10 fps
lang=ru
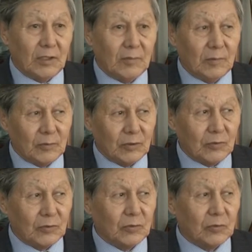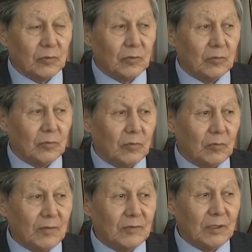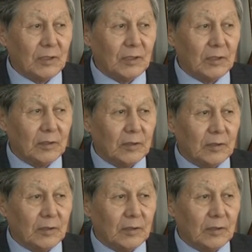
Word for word: Я вам скажу, что э, мавзолей